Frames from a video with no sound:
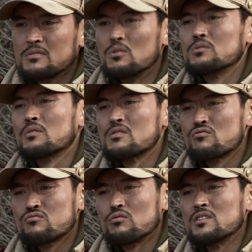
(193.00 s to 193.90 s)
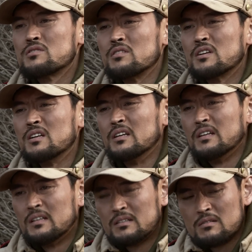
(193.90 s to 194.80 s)
저쪽에 숫돌이
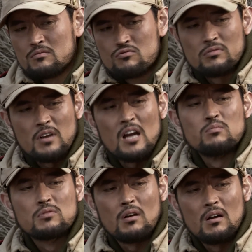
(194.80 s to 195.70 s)
있으니끼리 우선 칼부터